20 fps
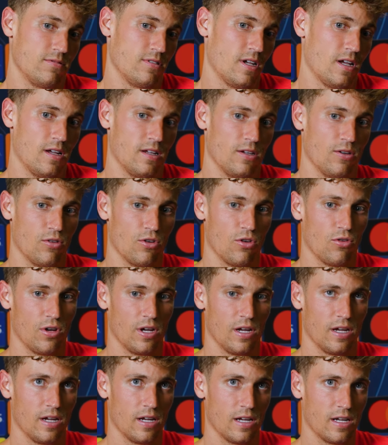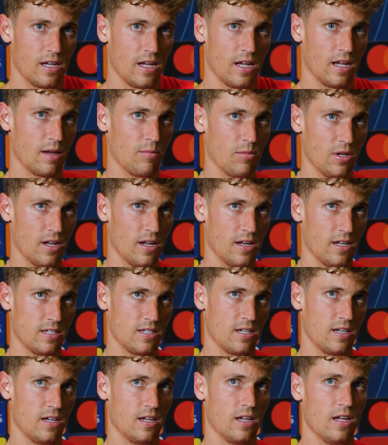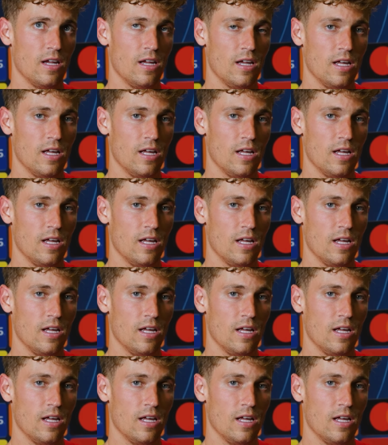O sea, yo creo que, hay que mirar ese,